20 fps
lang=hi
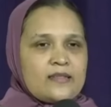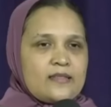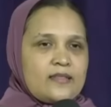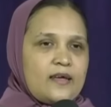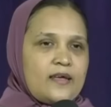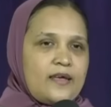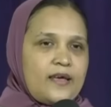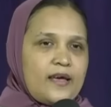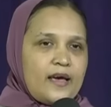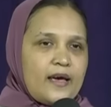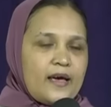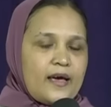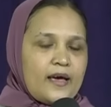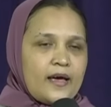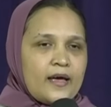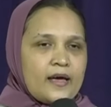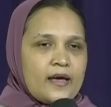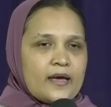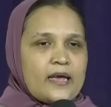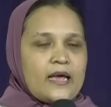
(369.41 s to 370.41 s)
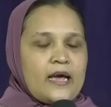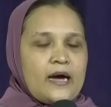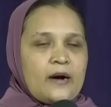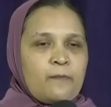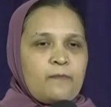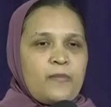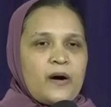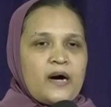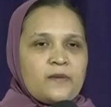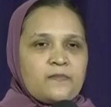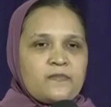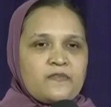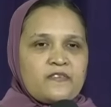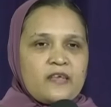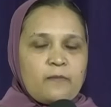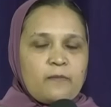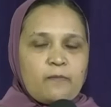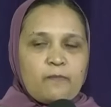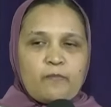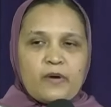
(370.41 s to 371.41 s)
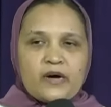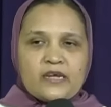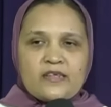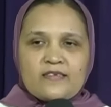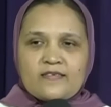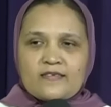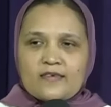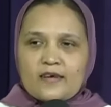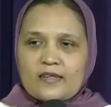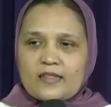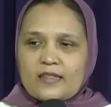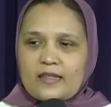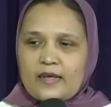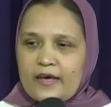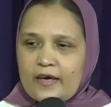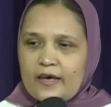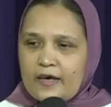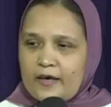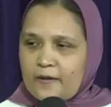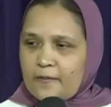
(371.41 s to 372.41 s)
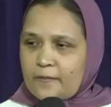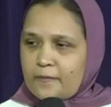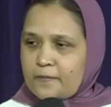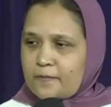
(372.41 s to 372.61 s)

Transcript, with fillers: नहीं है कि हम पाप से बच सकते हैं